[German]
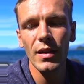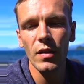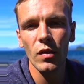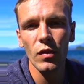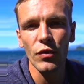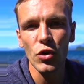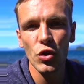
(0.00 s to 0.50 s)
dann
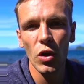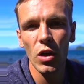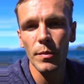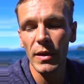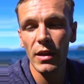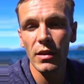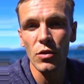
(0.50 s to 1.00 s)
ist es
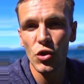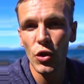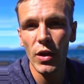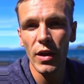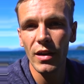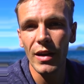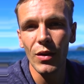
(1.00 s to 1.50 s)
versteuert, man kriegt eine
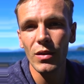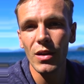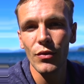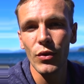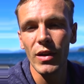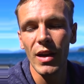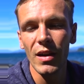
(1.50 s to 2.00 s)
Steuererklärung
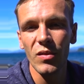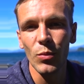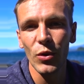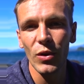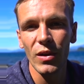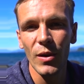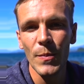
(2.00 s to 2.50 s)
dafür und alles
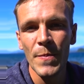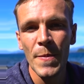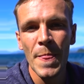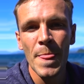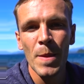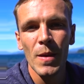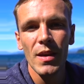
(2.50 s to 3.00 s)
Mögliche,
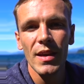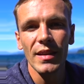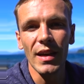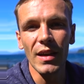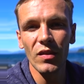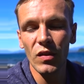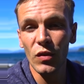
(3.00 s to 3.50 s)

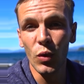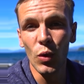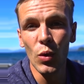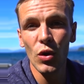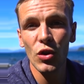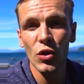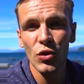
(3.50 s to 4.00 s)
dann ist es
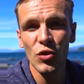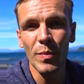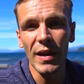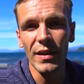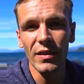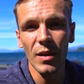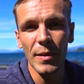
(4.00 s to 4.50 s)

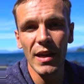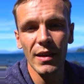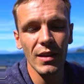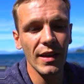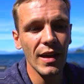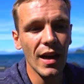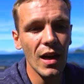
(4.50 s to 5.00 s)
hochspannend. Ja, man
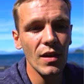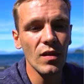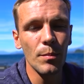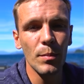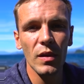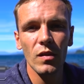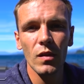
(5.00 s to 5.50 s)
hat legal
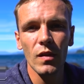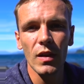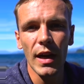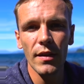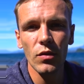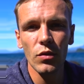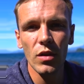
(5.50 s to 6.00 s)
sein Business, sein
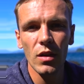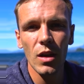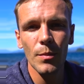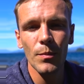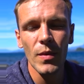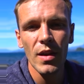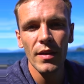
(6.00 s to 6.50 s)

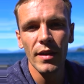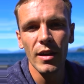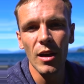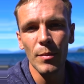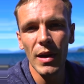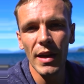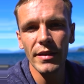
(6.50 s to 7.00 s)
Einzelunternehmen
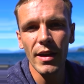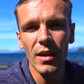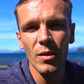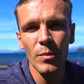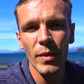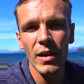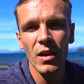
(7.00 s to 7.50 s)
in einem Land
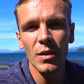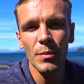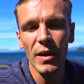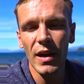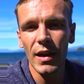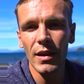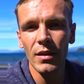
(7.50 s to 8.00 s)
angemeldet,
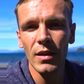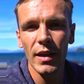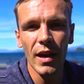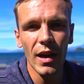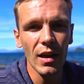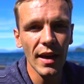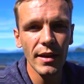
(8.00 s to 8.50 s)
man kann
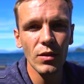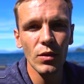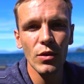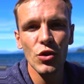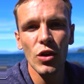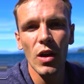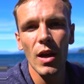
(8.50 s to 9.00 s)
legal
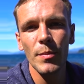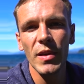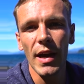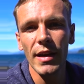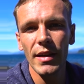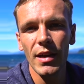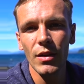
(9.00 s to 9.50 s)
Rechnungen schreiben,
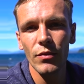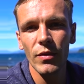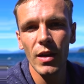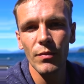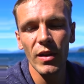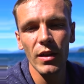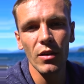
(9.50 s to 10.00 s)
die anerkannt
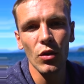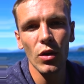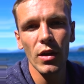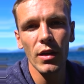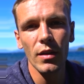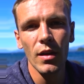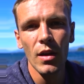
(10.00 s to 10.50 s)
werden, weil
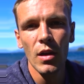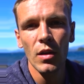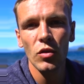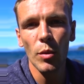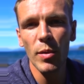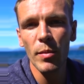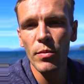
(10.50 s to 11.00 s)
Georgien
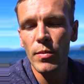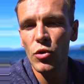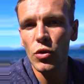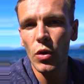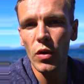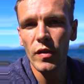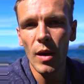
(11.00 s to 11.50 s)

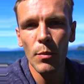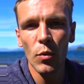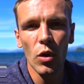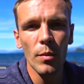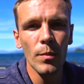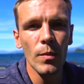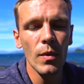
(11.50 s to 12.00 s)

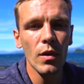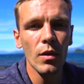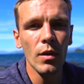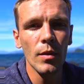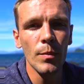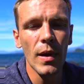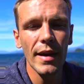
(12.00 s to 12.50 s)
Doppelbesteuerungsabkommen
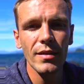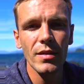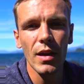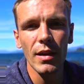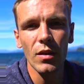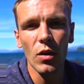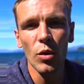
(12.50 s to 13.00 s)
ähm,
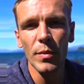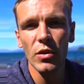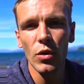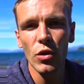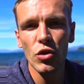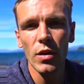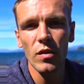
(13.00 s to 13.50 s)
hat, halt auch
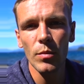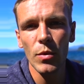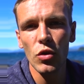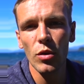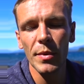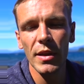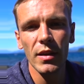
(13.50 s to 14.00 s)
mit Deutschland zum
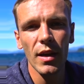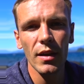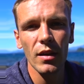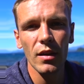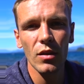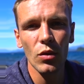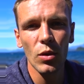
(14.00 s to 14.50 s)
Beispiel oder mit der
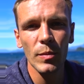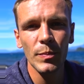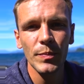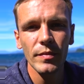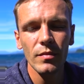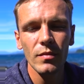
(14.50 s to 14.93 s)
Dachregion.